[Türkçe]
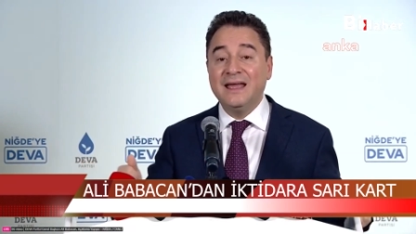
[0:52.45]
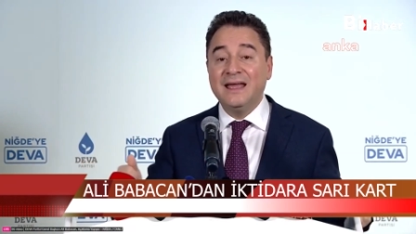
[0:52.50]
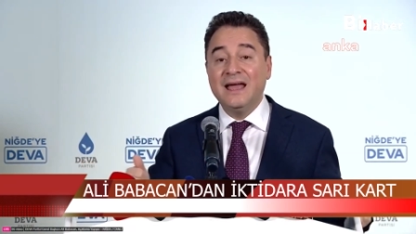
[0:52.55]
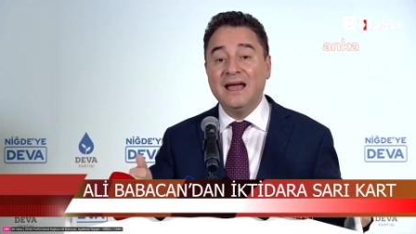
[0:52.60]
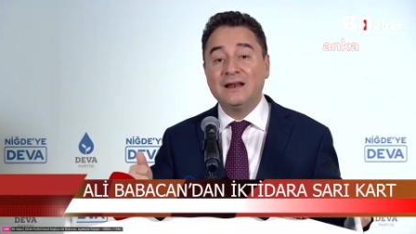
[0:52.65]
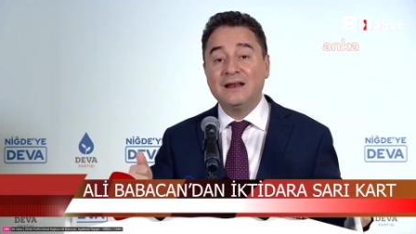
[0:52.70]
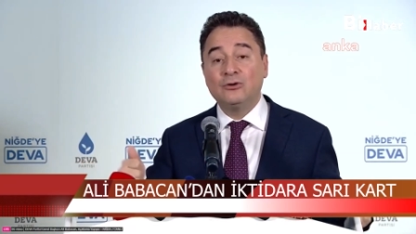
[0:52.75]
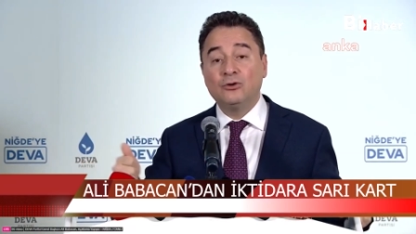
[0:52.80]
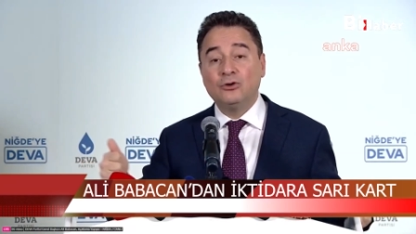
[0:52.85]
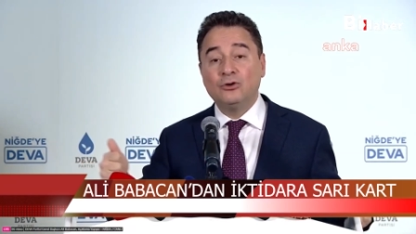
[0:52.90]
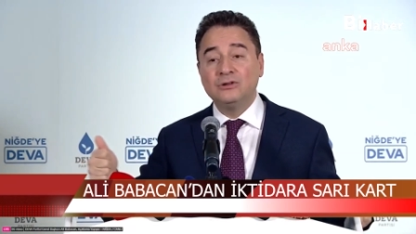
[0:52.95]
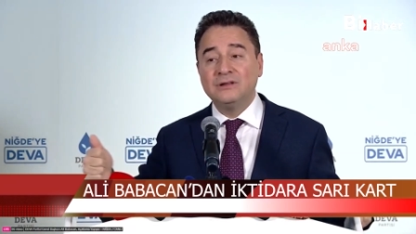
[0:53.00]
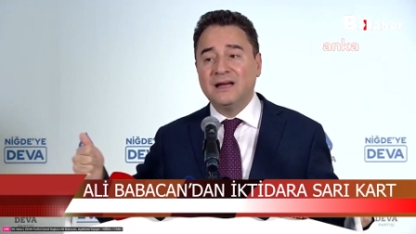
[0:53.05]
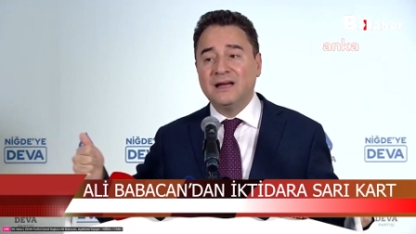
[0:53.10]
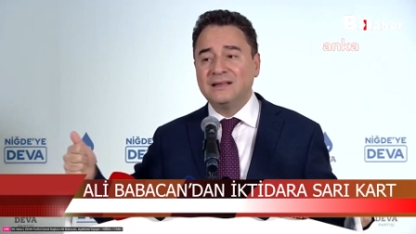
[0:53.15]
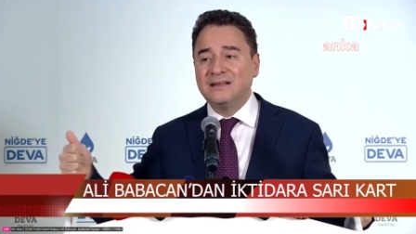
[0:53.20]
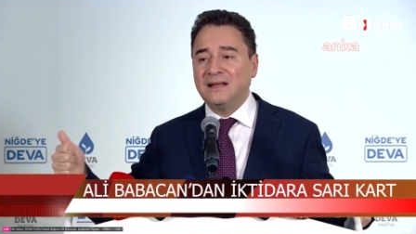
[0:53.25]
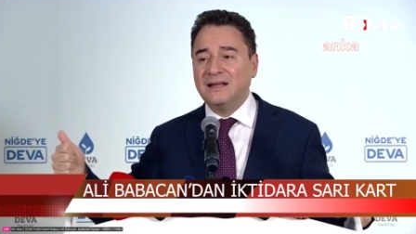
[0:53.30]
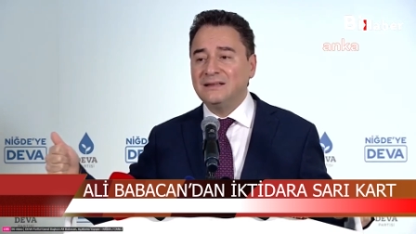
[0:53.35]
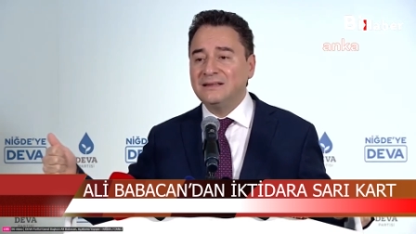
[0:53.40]
eğer
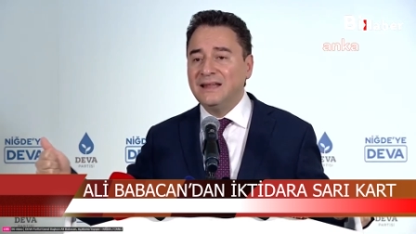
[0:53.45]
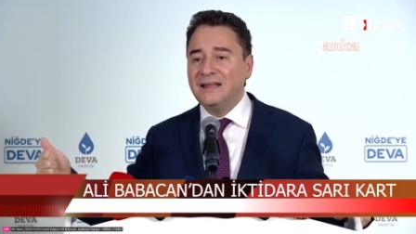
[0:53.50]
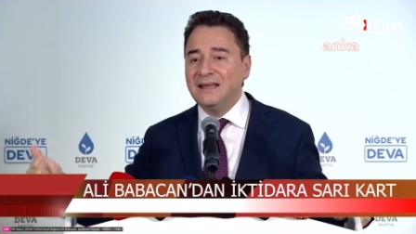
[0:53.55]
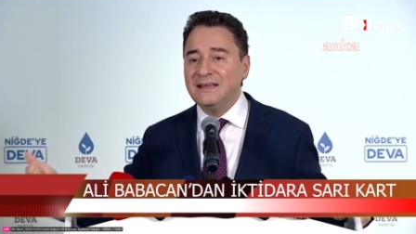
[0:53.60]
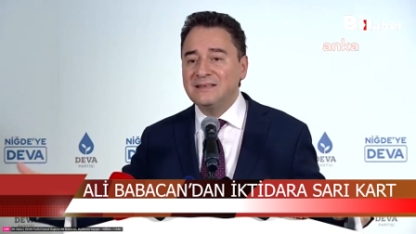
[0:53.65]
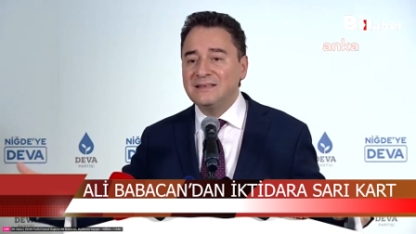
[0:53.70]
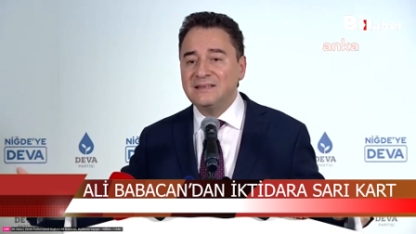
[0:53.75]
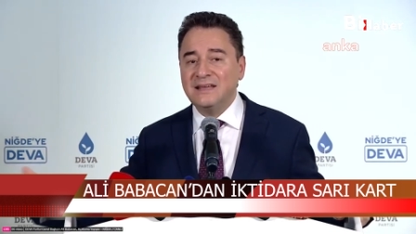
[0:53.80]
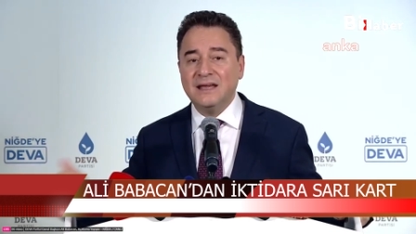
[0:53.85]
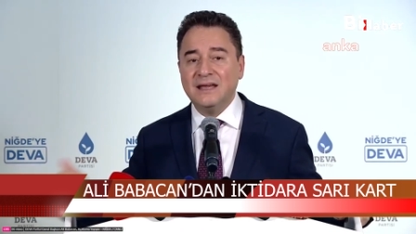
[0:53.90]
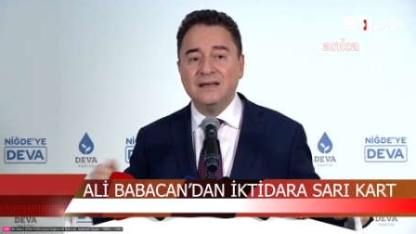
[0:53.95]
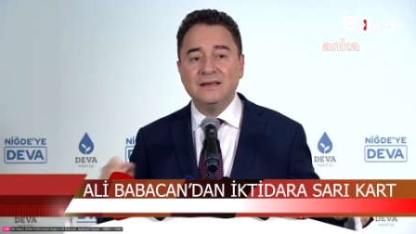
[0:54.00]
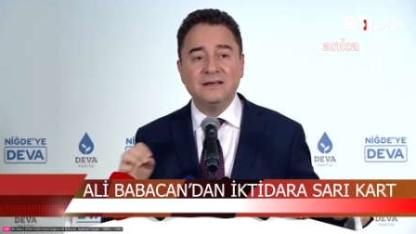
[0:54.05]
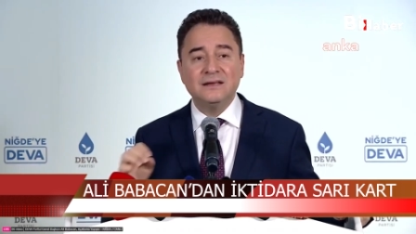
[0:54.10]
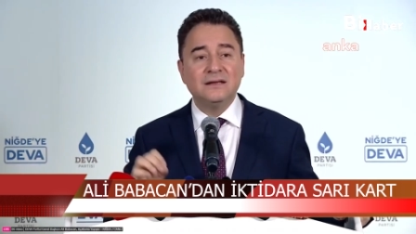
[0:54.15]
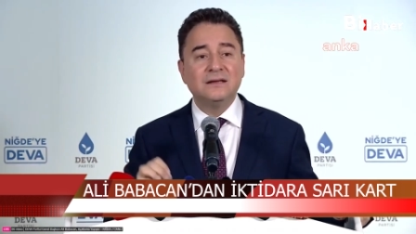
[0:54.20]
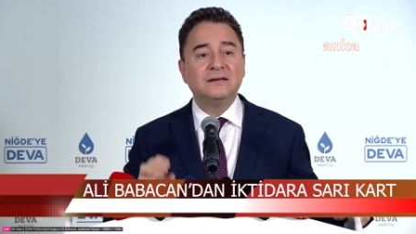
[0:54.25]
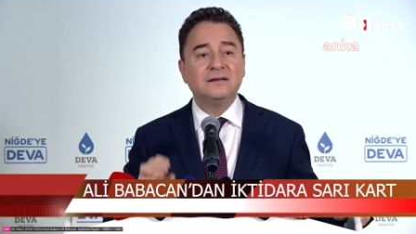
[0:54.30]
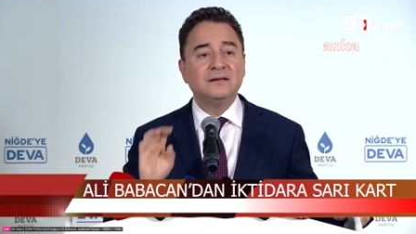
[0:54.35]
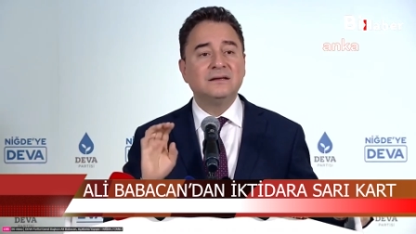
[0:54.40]
onlardan değilse
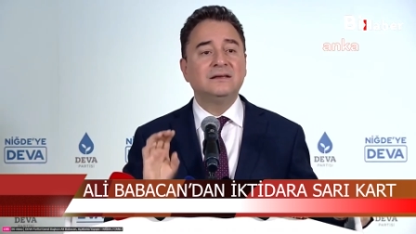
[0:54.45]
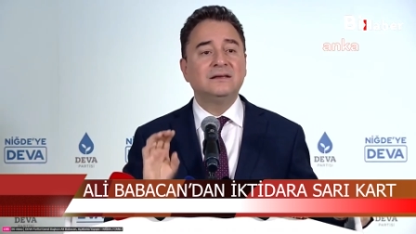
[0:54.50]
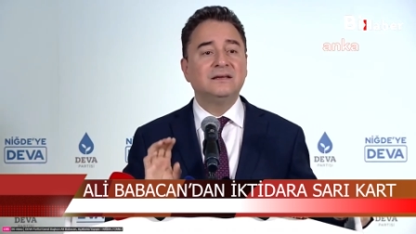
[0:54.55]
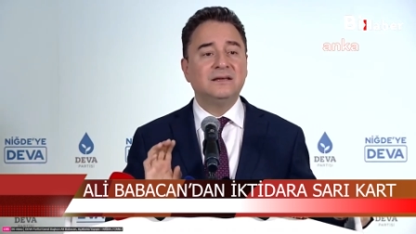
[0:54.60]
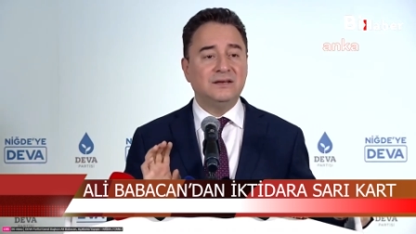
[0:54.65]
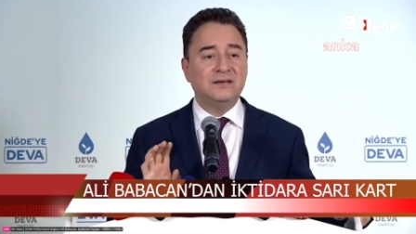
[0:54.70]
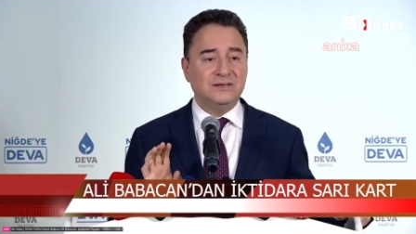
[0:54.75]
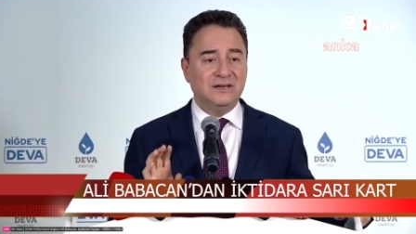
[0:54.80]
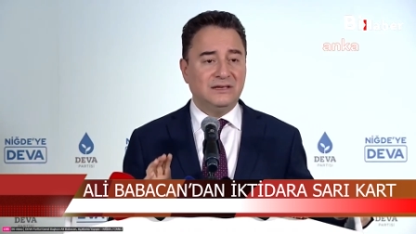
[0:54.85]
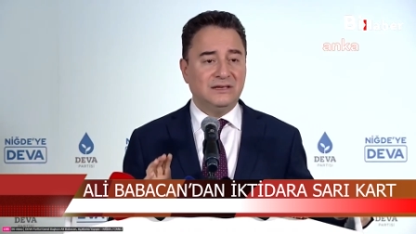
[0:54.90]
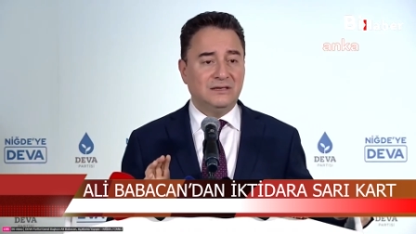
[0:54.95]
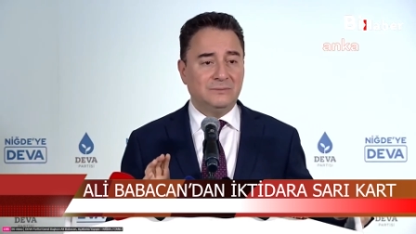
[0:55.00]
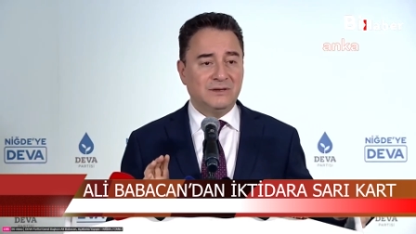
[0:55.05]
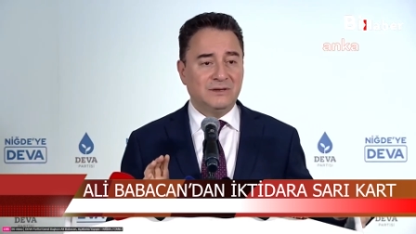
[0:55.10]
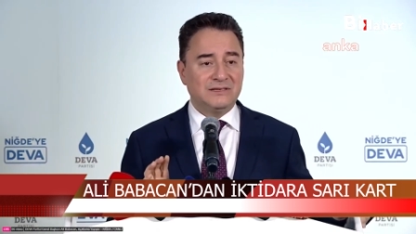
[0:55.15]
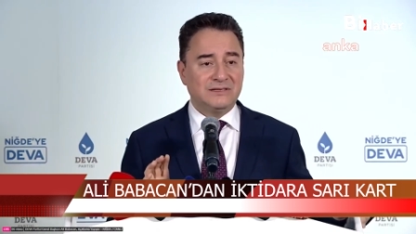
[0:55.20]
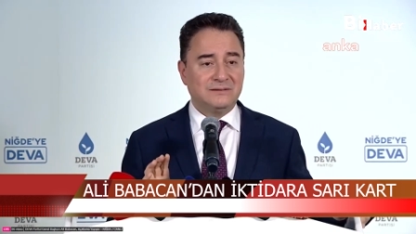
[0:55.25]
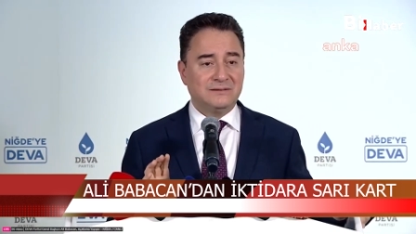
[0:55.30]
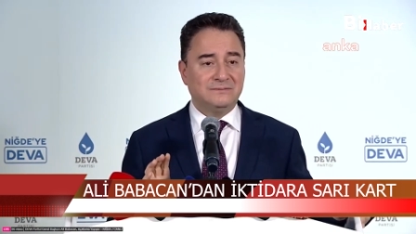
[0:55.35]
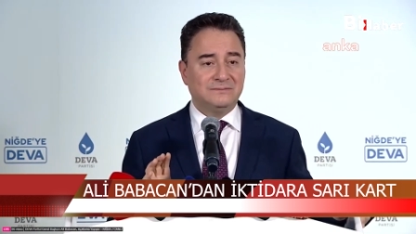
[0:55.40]
işe
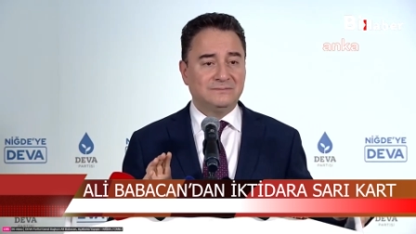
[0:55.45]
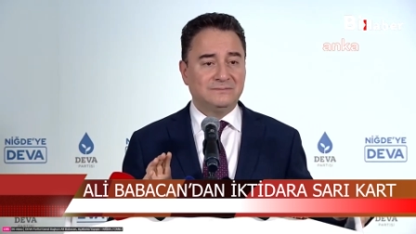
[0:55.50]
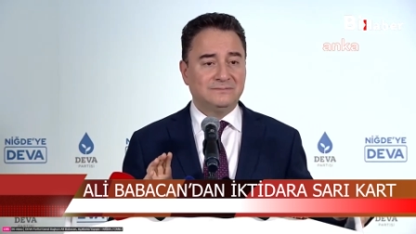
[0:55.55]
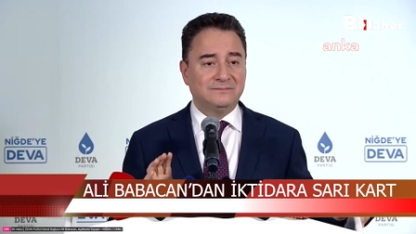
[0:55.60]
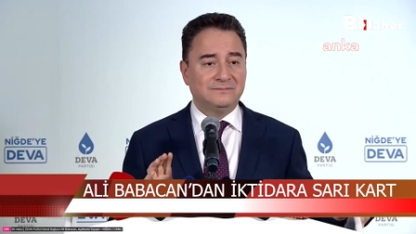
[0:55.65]
girmesin.